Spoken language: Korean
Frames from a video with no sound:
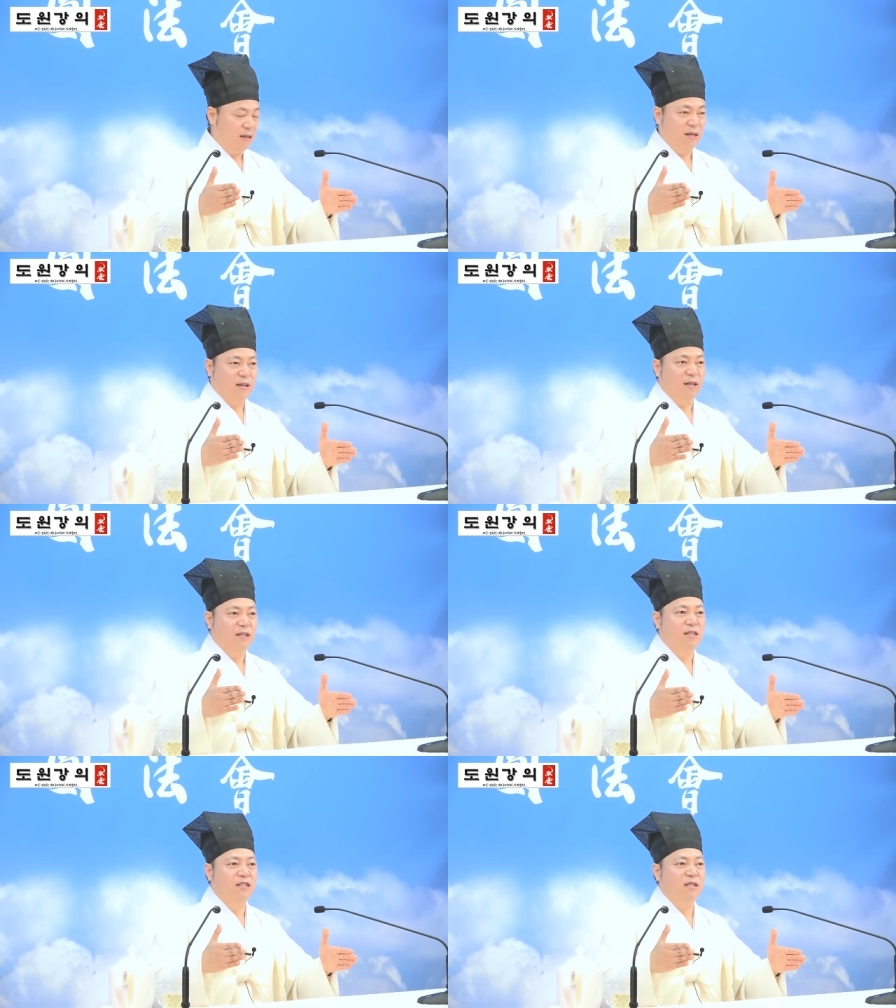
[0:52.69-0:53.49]
예,
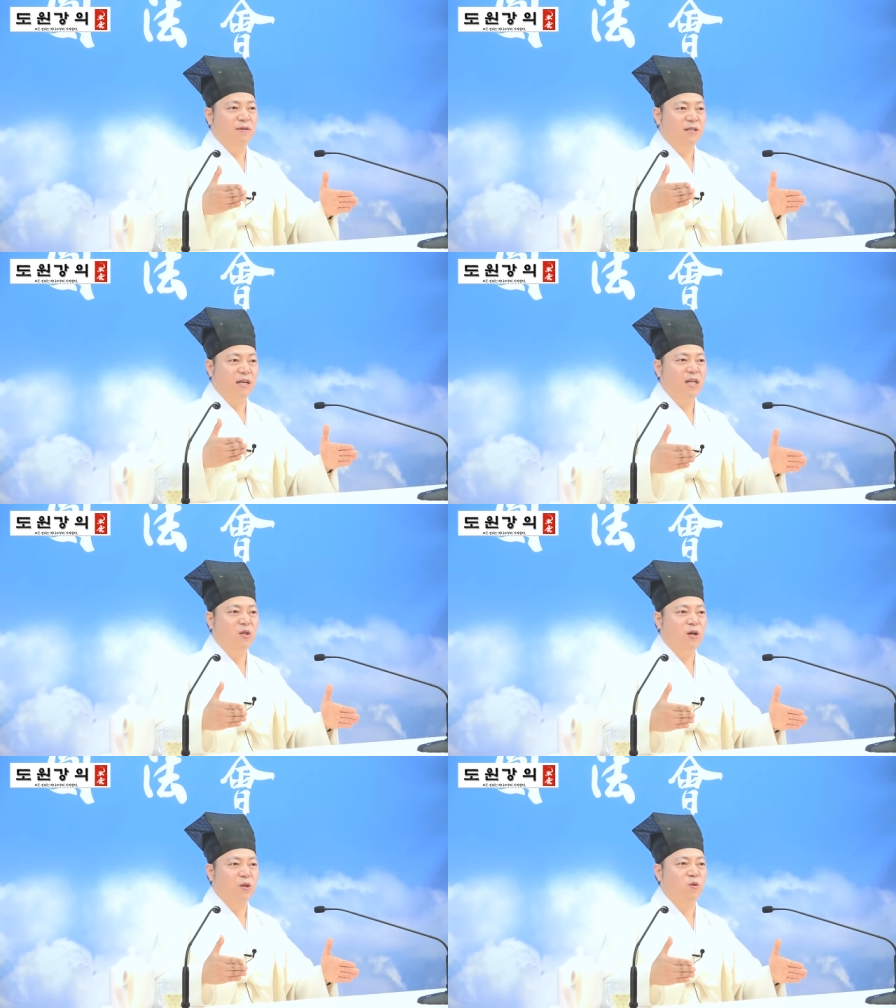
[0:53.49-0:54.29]
이 집에
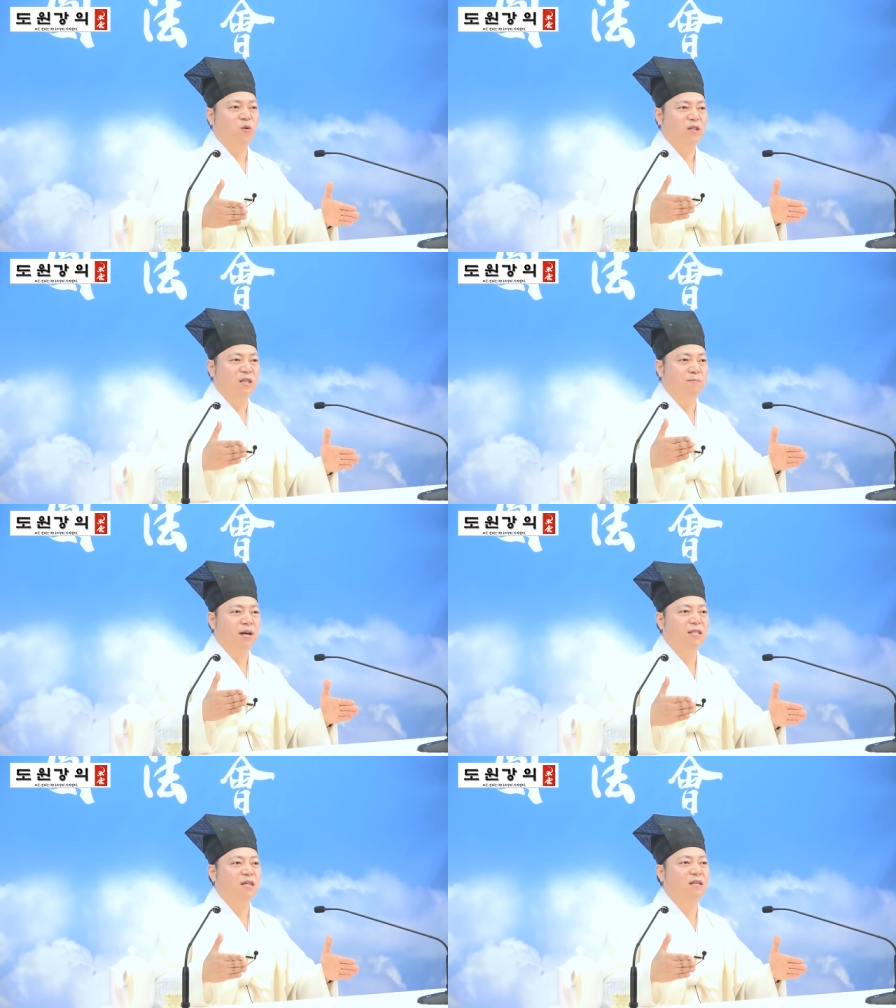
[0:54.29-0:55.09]
살더라도 이
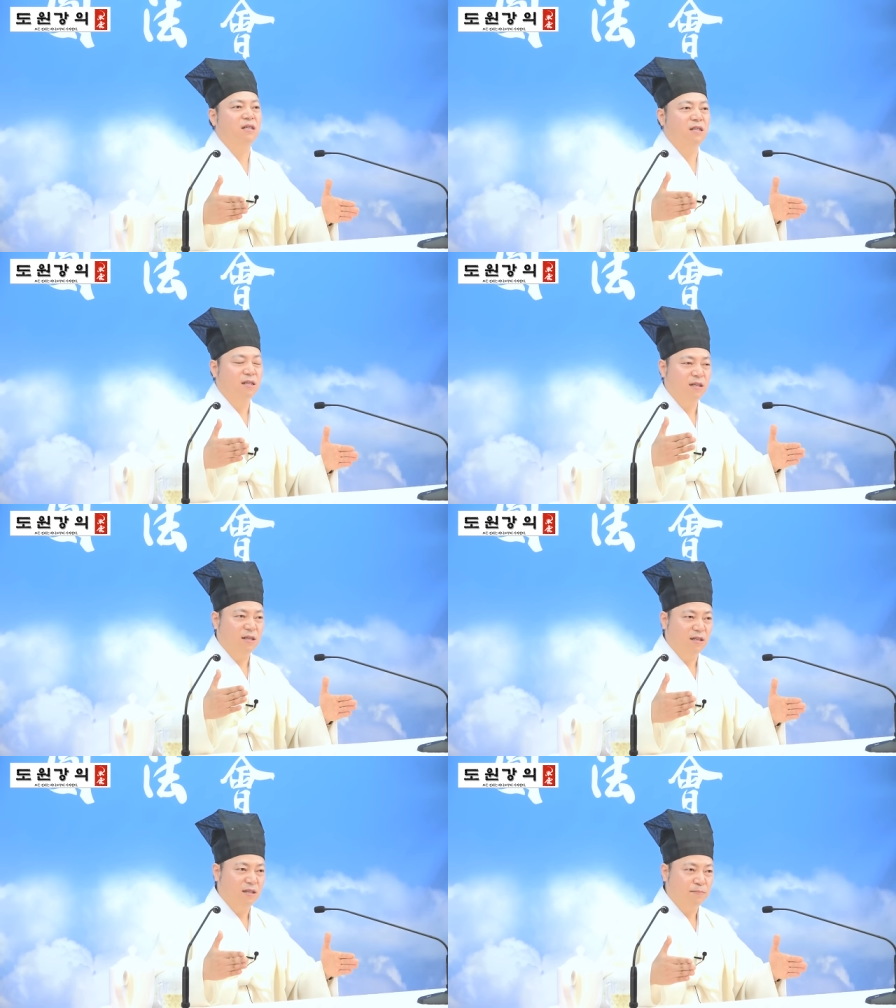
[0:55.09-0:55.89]
파장을
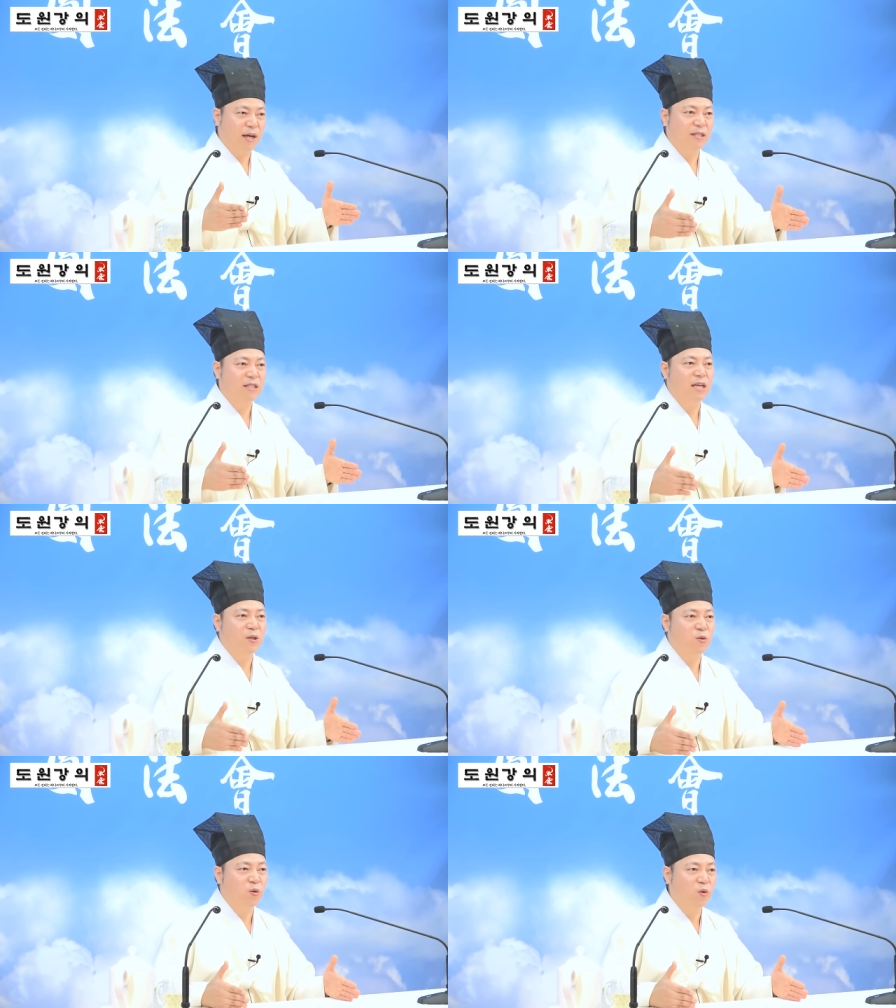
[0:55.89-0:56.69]
받지
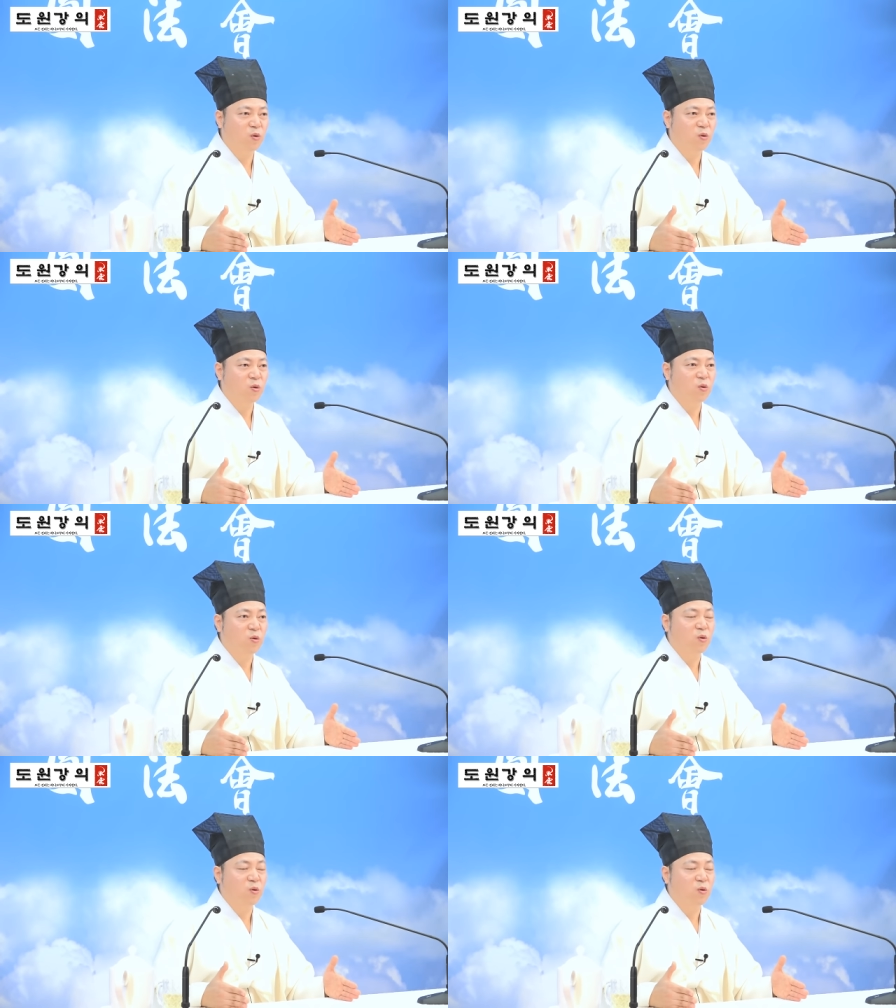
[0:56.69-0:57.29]
않도록